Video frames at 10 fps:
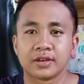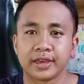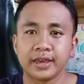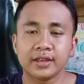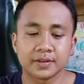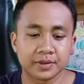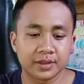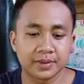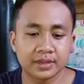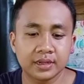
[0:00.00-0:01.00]
Oke,
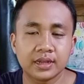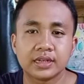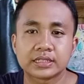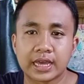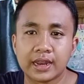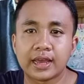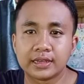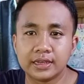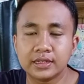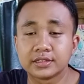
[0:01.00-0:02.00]
teman-teman, sekali
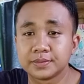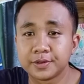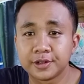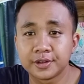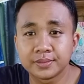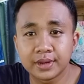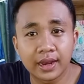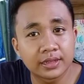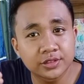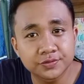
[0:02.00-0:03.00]
lagi sebelum
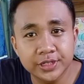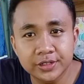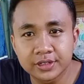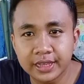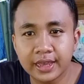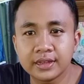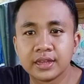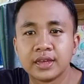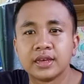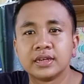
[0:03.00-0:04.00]
lanjut videonya,
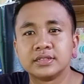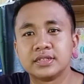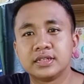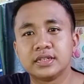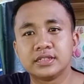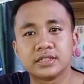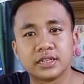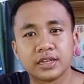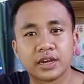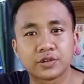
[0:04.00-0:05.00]
jadi di
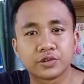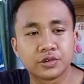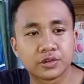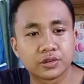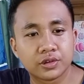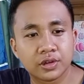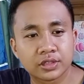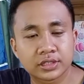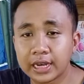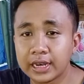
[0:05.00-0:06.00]
sini aku
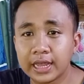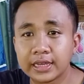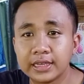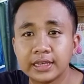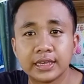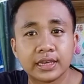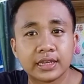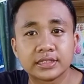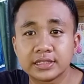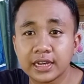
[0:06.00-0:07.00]
sekali lagi
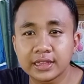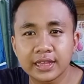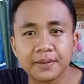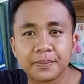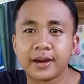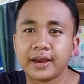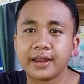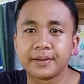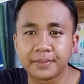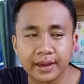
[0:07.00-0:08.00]
ingin cerita
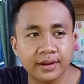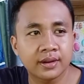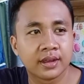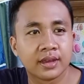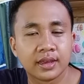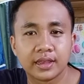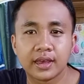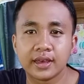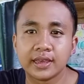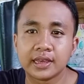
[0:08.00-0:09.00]
pengalaman,
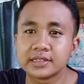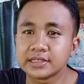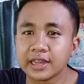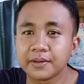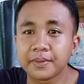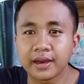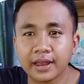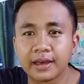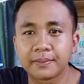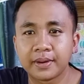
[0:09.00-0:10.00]
ya, ingin seri
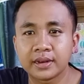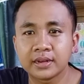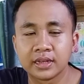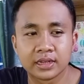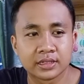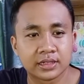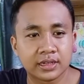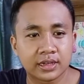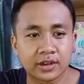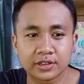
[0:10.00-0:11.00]
pengalaman. Jadi
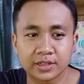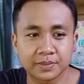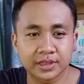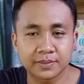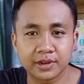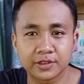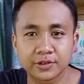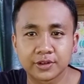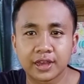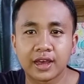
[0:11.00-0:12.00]
kalau teman-teman itu
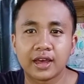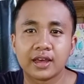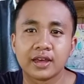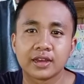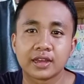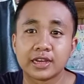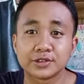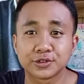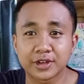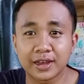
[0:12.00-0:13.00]
nggak nggak
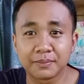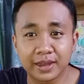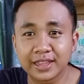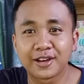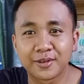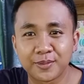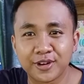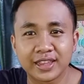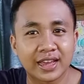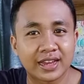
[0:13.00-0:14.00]
suka banyak
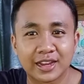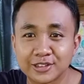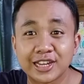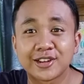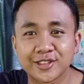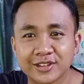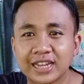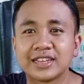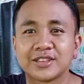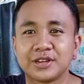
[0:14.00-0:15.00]
ngomong ya nggak usah nonton
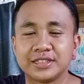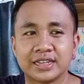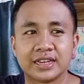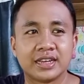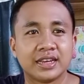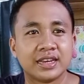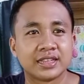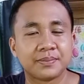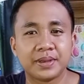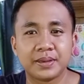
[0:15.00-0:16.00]
gitu aja.
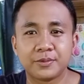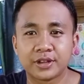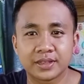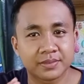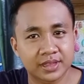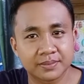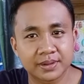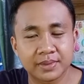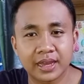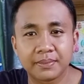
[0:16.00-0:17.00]
Tapi buat
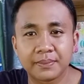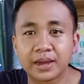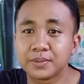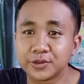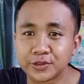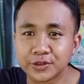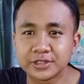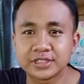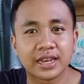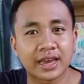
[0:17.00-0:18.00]
teman-teman yang memang
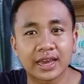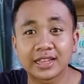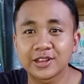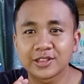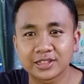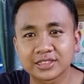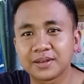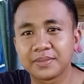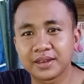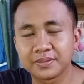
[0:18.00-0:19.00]
butuh silakan tonton
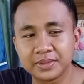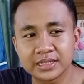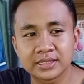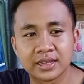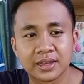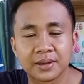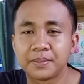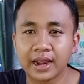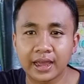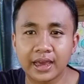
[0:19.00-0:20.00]
sampai habis,
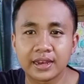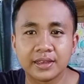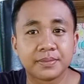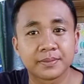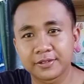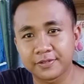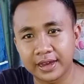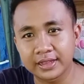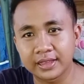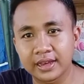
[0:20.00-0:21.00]
barangkali
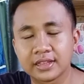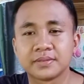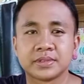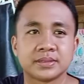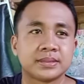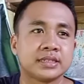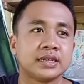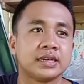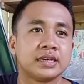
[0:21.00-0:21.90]
bermanfaat ya teman-teman.